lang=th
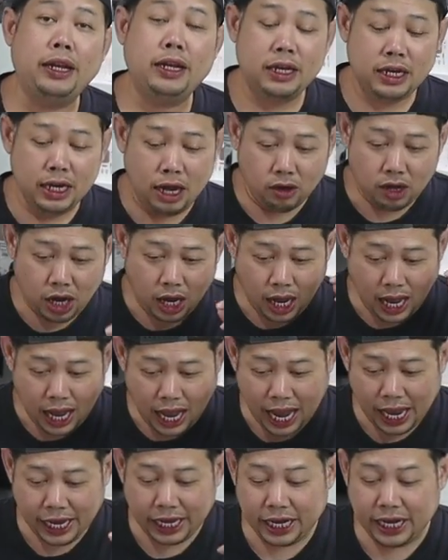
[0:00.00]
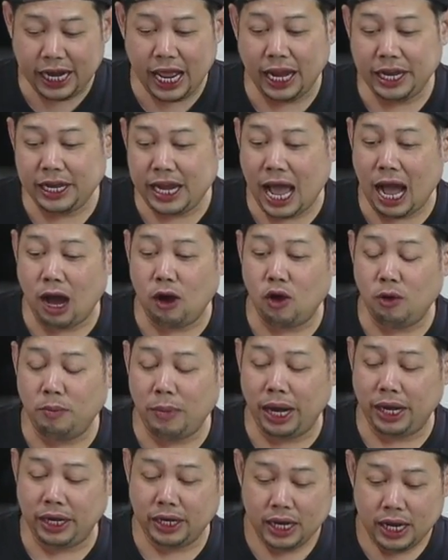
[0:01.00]
น แล้วก็ให้คะแนนดาวของ
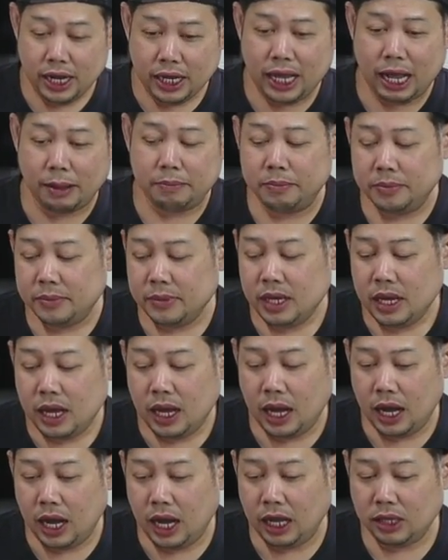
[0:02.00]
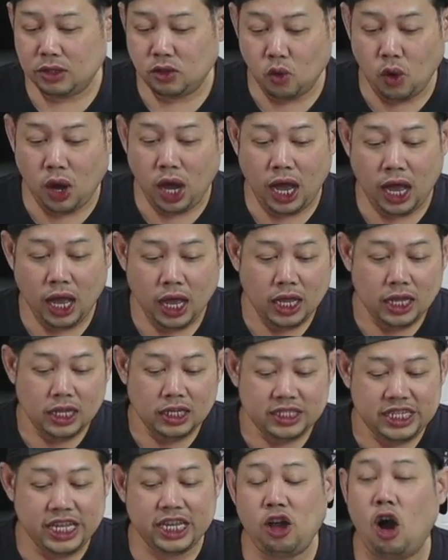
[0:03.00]
มันกับตัว
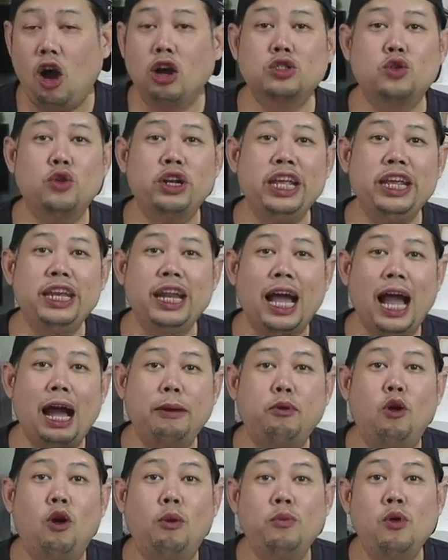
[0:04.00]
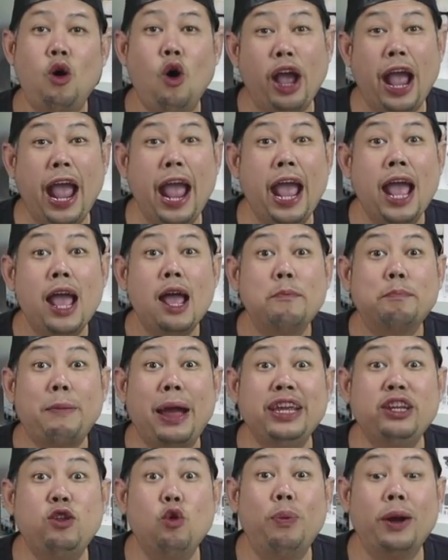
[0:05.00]
ซีก๊อกตัวนี้นะครับผม โอเค ไป
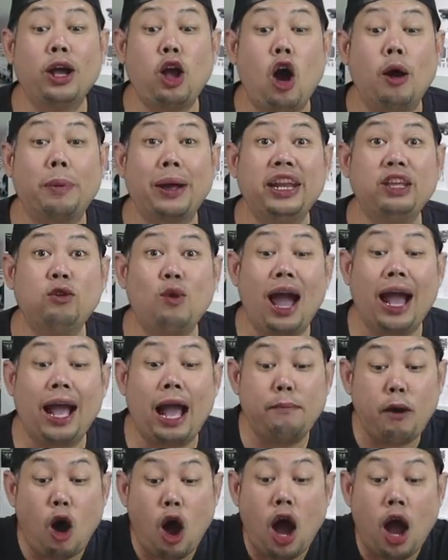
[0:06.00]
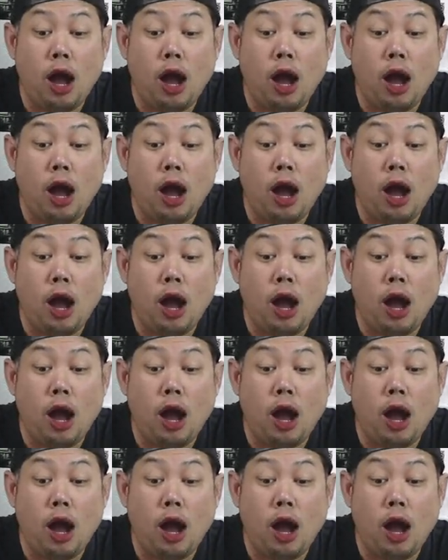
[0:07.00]
ดูประกอบกันดีกว่าครับผ